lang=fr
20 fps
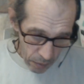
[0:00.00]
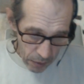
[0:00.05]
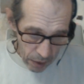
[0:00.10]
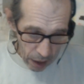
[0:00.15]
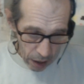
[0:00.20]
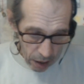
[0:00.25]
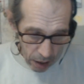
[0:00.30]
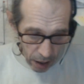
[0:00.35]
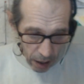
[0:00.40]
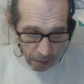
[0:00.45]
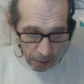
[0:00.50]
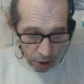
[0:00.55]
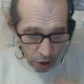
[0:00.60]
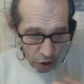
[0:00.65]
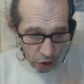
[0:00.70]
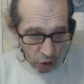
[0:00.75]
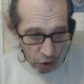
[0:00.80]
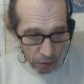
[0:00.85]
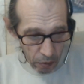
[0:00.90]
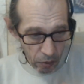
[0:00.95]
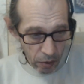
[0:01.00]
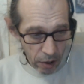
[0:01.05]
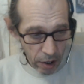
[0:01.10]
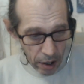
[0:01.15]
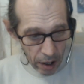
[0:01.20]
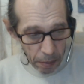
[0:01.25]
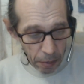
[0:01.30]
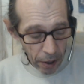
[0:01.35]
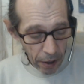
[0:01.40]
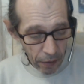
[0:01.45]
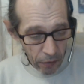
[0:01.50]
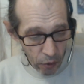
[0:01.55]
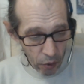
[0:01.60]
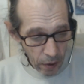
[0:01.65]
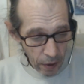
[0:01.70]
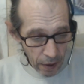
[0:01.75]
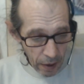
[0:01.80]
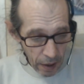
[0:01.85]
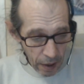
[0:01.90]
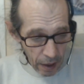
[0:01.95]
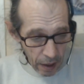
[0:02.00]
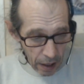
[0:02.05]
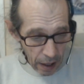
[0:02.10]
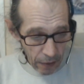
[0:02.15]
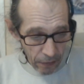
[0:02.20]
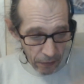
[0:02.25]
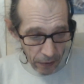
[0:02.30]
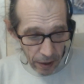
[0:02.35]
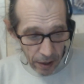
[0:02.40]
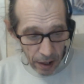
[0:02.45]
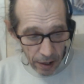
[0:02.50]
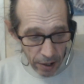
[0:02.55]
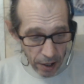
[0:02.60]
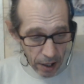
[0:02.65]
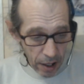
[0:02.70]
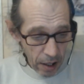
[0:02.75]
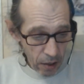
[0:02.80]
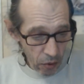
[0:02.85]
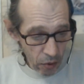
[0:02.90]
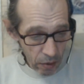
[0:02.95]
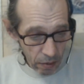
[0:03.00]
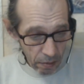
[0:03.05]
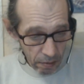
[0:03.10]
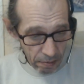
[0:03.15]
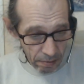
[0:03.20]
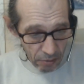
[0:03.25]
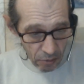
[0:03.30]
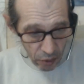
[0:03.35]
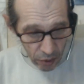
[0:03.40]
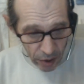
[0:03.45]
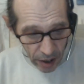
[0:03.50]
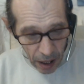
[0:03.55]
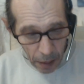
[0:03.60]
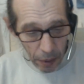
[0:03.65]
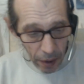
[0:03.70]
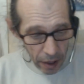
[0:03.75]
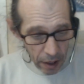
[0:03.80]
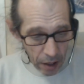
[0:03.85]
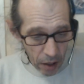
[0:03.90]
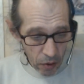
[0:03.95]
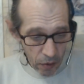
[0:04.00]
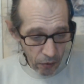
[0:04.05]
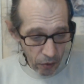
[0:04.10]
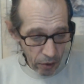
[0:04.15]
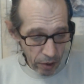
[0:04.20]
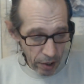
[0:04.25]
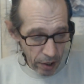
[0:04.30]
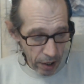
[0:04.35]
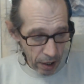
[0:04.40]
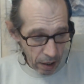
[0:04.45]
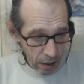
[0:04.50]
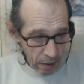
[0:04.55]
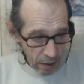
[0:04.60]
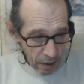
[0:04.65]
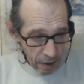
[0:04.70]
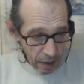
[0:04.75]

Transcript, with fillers: il y a quand même un changement qui est prévu, la fin d'un cycle, le départ d'un nouveau cycle.